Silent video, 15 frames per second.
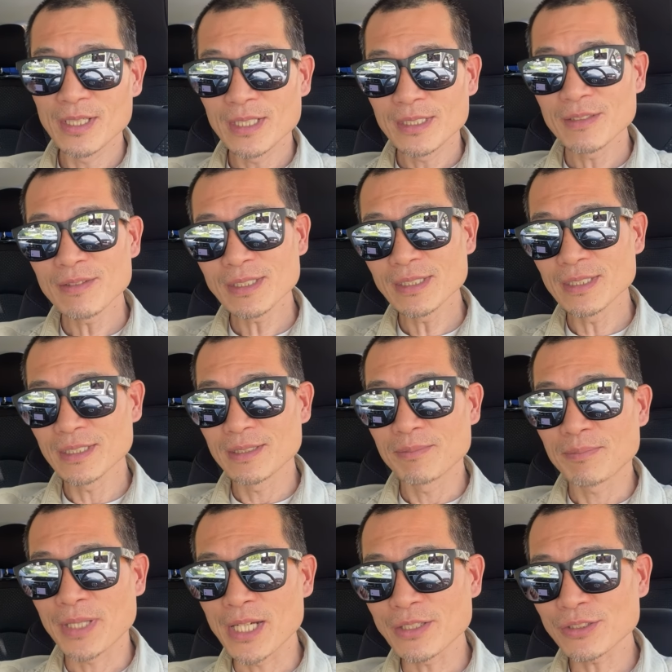因为你
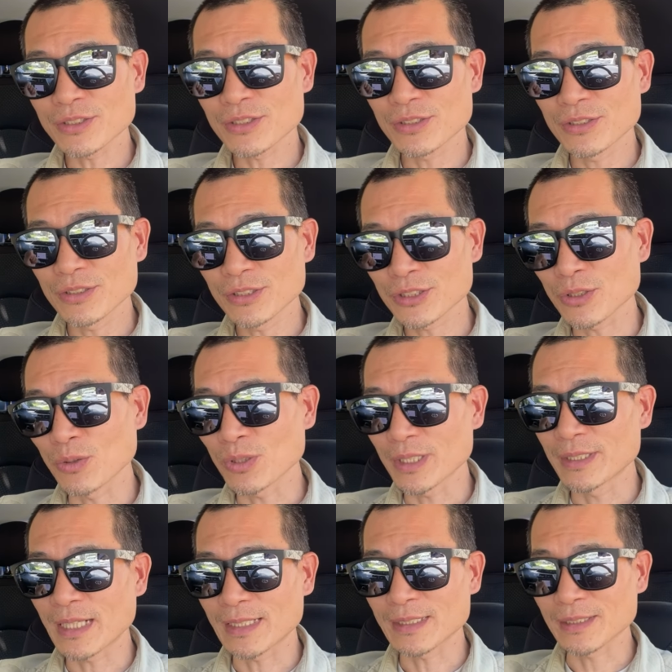平时手里
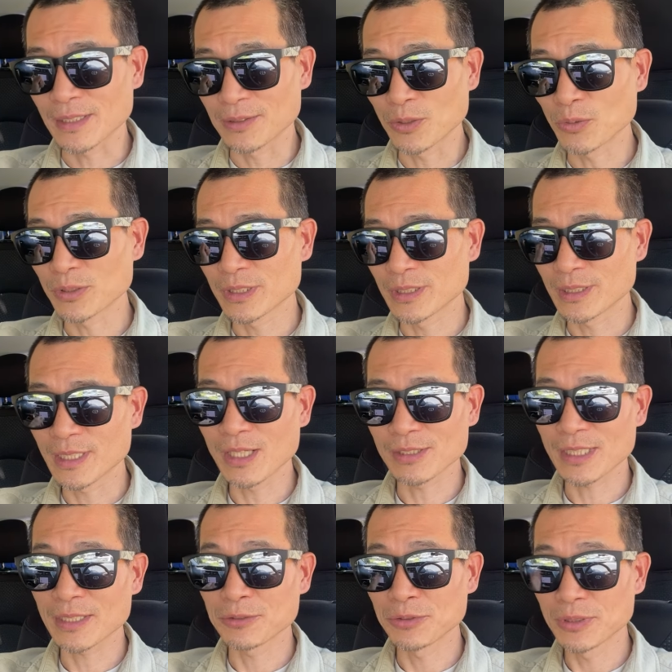拿着的东西掉
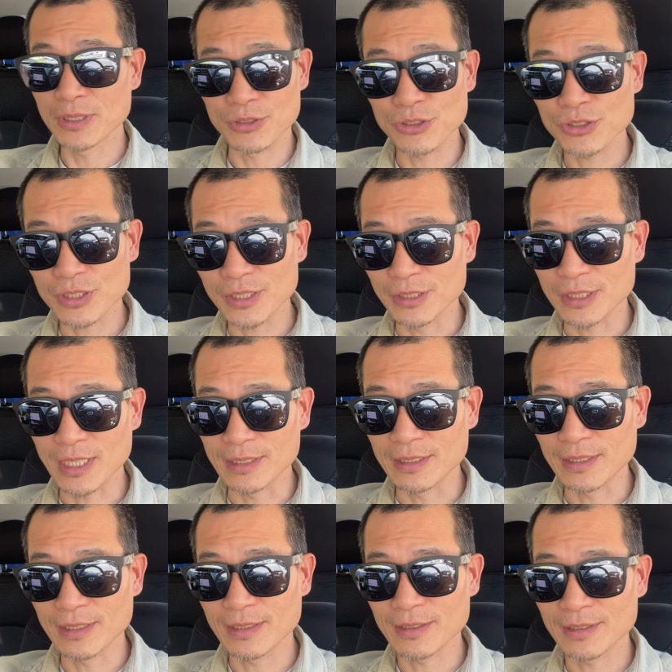下去也是正常
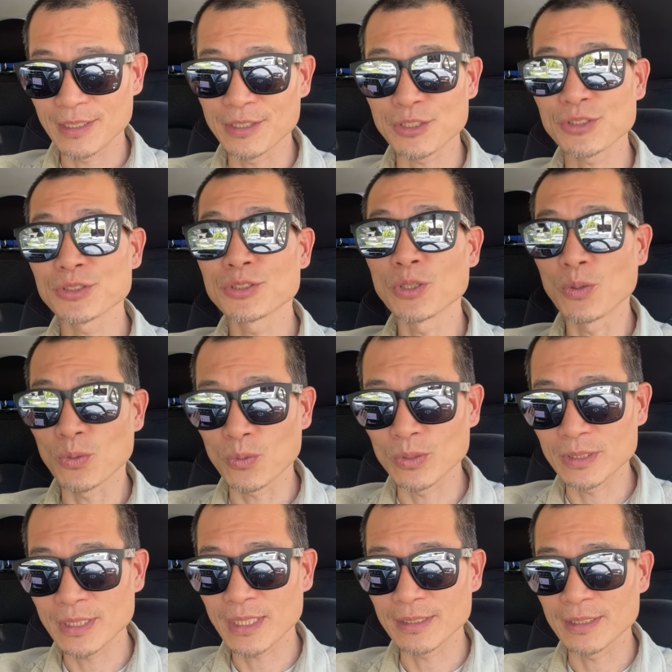的，也是有过
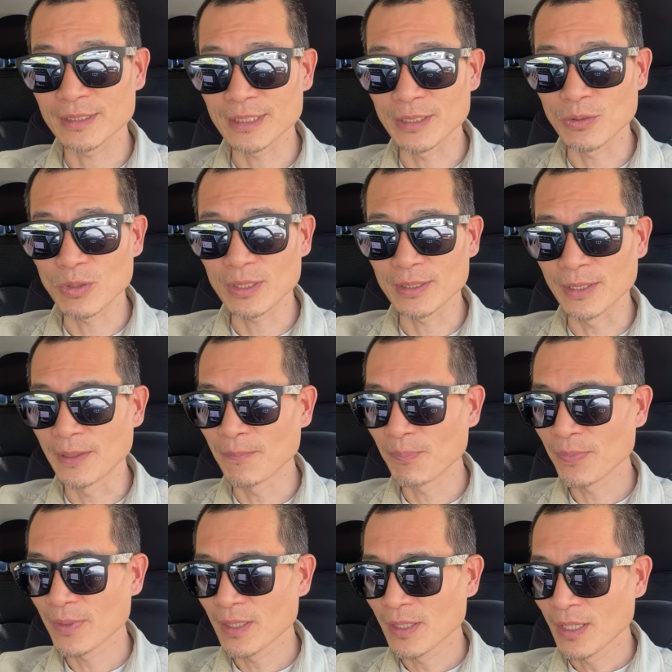这样的情况的。
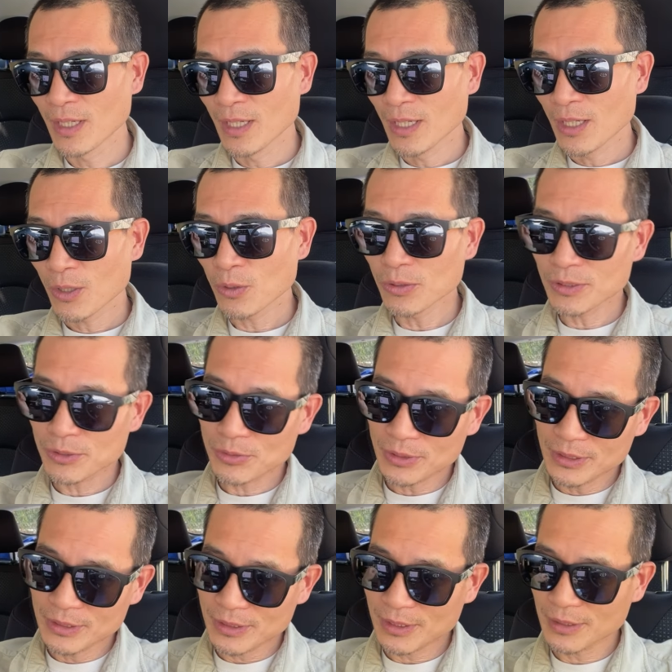或者说
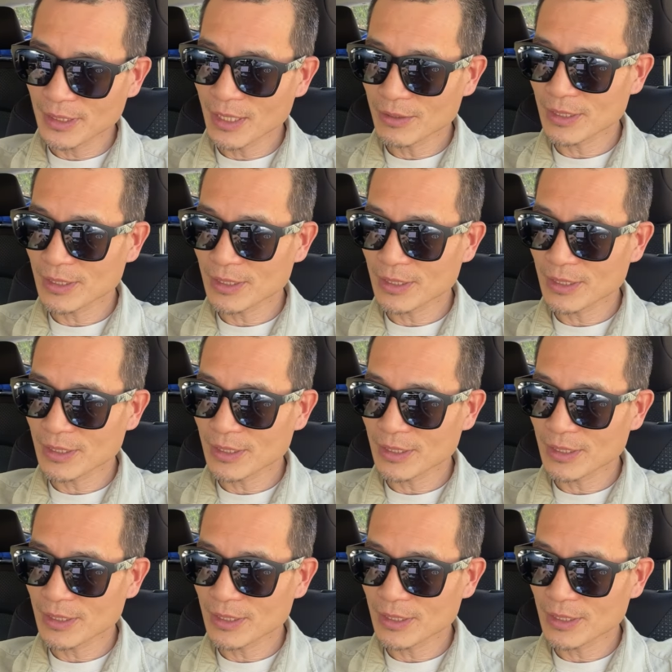你这个掉